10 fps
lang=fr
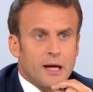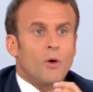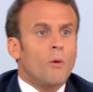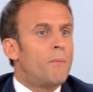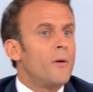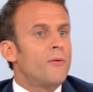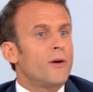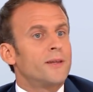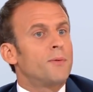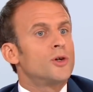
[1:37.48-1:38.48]
Alors on peut
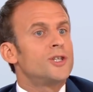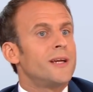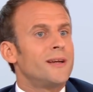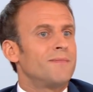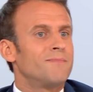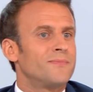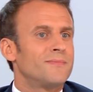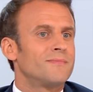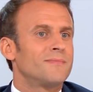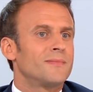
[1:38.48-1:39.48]
avoir des projets
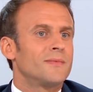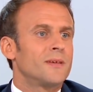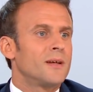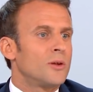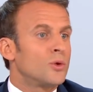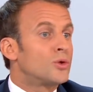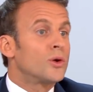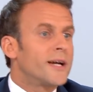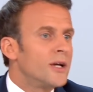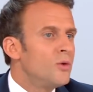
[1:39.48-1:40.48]
dont
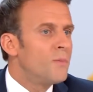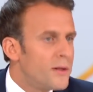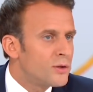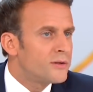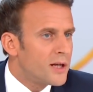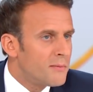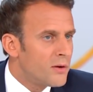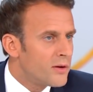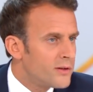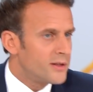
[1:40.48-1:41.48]
aucun ne nous plaît
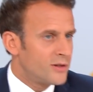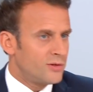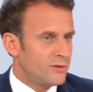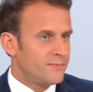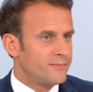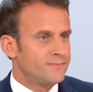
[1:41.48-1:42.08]
totalement à une élection.